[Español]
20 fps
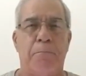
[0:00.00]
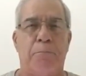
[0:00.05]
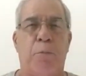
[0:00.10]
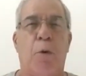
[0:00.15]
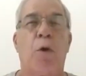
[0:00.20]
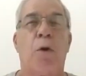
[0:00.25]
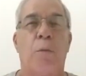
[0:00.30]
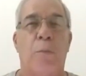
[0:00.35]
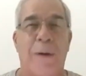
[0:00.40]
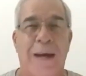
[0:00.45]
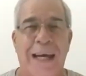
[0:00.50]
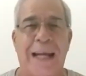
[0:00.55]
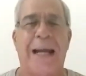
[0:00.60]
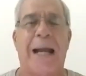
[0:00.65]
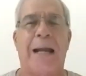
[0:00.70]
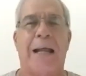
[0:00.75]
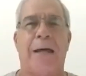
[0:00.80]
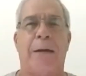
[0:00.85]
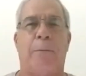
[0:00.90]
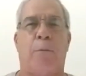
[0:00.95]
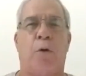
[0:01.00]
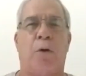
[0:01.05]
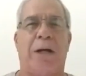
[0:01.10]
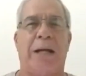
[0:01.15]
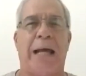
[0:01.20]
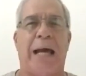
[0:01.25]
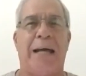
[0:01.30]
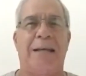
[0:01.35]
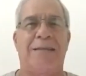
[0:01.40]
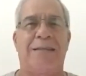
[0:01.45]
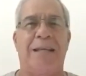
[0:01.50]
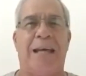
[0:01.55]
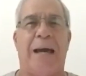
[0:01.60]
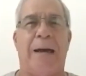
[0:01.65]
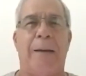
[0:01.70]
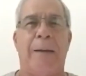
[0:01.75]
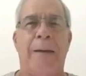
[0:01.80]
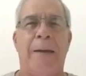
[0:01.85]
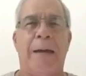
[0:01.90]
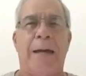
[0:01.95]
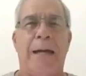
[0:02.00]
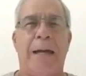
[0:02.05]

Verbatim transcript: volver a la democracia,